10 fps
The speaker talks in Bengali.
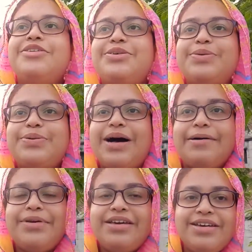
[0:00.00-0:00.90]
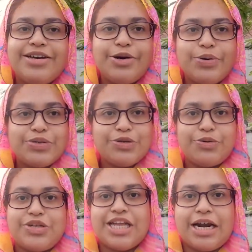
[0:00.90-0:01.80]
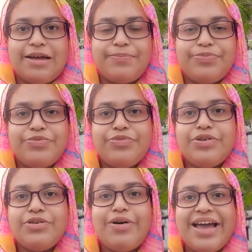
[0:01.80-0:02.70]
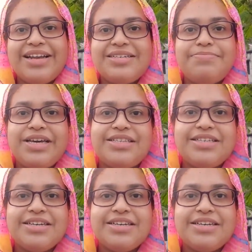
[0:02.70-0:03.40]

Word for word: তো আমি খোঁজ করতে থাকলাম তো কয়েকটা বীজ